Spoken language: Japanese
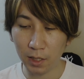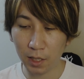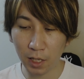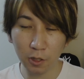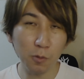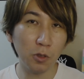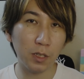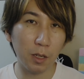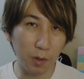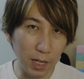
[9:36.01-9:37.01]
で学
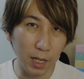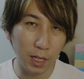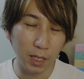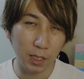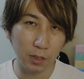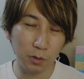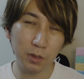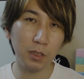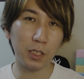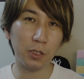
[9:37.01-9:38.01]
問では要
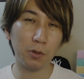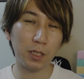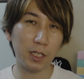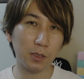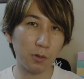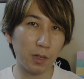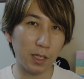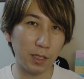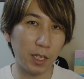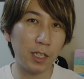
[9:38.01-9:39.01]
するに人を照らすこと
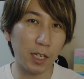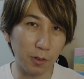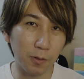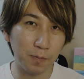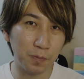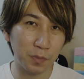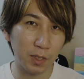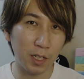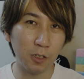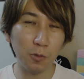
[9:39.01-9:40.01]
はできないと
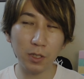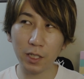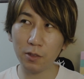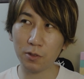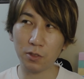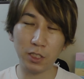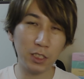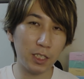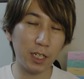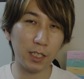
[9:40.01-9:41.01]
学問だけのその
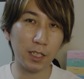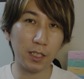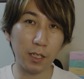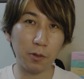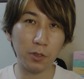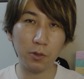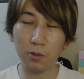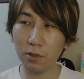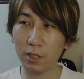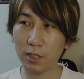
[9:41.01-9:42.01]
知識があったってこう
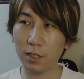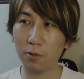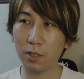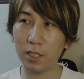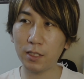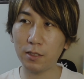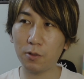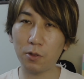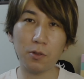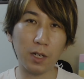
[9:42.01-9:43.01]
人をですねこう照らす
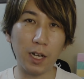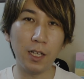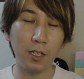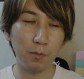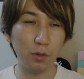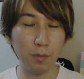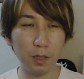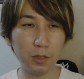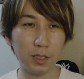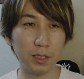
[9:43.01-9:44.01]
こととか文
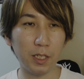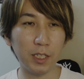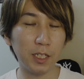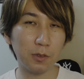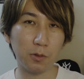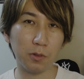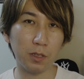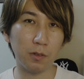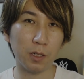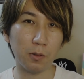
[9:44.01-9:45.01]
明をですね生かすことっ
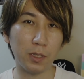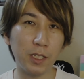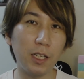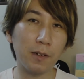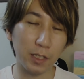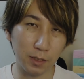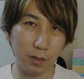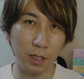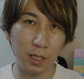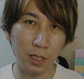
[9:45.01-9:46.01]
ていうのはこうできないわけです
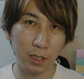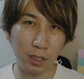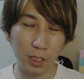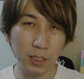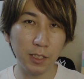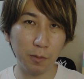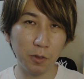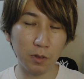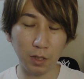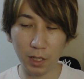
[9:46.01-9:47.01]
よいつで
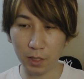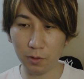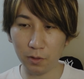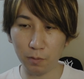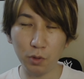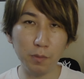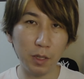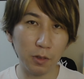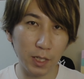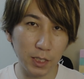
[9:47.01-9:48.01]
もあの文
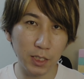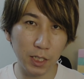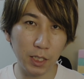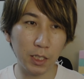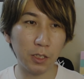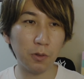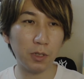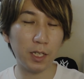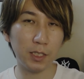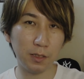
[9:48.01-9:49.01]
明を照らしたり人
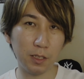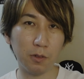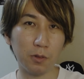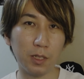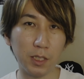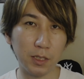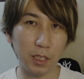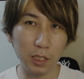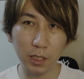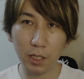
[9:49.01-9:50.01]
を照らすっていうことはです
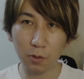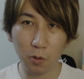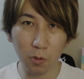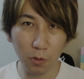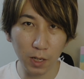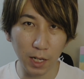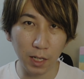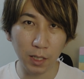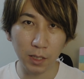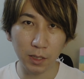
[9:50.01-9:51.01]
ね人間の心
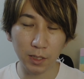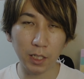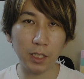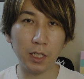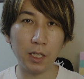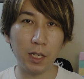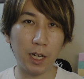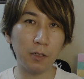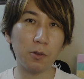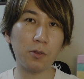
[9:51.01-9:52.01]
が先に
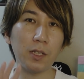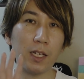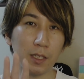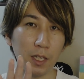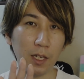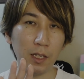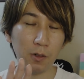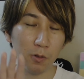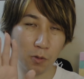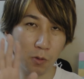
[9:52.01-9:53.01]
あることであって
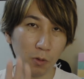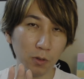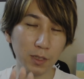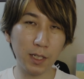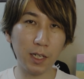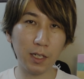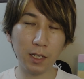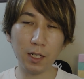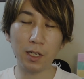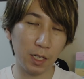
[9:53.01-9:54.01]
この心の世界
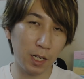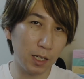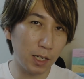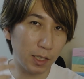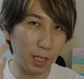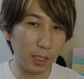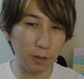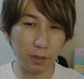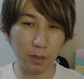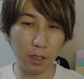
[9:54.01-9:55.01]
から考えてあ
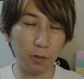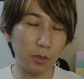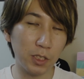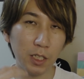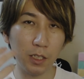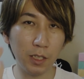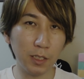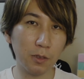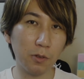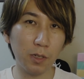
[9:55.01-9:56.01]
げるっていうねこの視点に
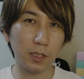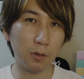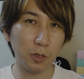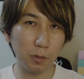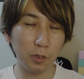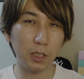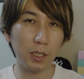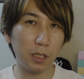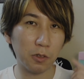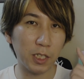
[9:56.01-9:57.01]
立つことがそもそも
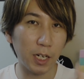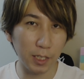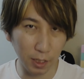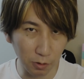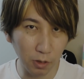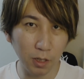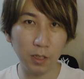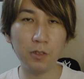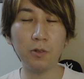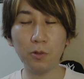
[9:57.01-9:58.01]
人間の光であると
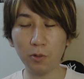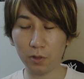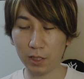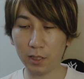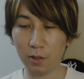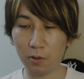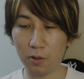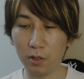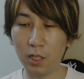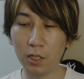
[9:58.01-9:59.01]
いうことをですね
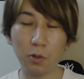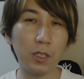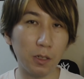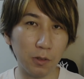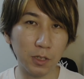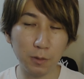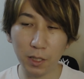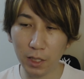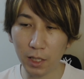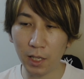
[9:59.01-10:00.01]
こう説いてるとつ
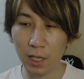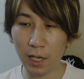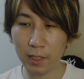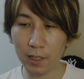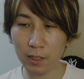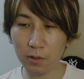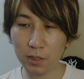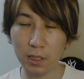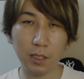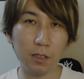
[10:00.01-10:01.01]
まり有明の
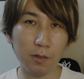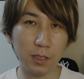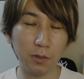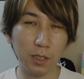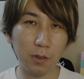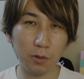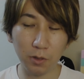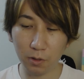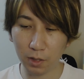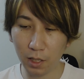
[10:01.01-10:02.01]
月っていうのはそういったこ
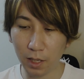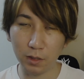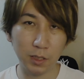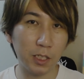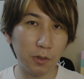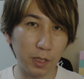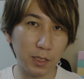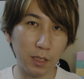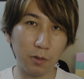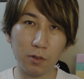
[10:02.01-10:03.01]
とによって月ので
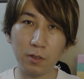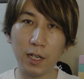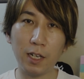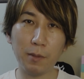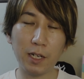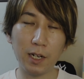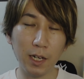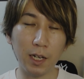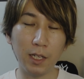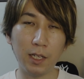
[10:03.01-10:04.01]
すねこの暗闇から、